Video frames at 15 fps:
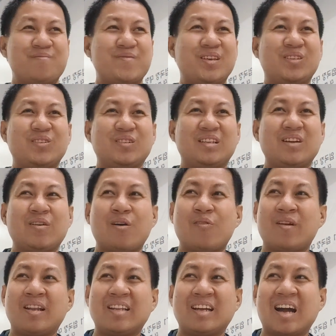medyo
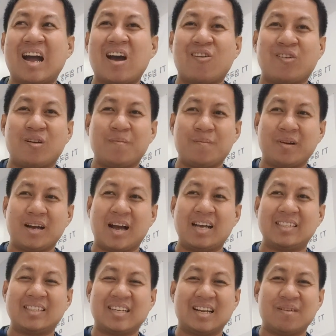nawawala na nga ako ng
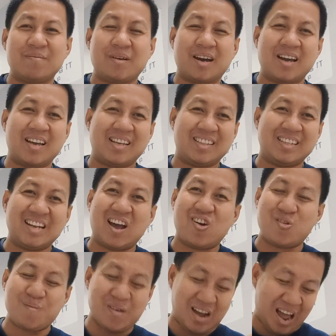pag-asa na baka hindi na
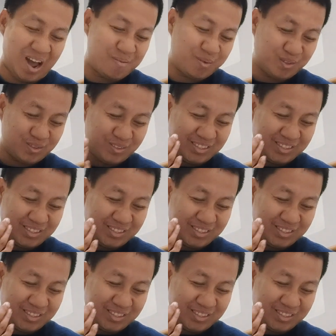ako makaabot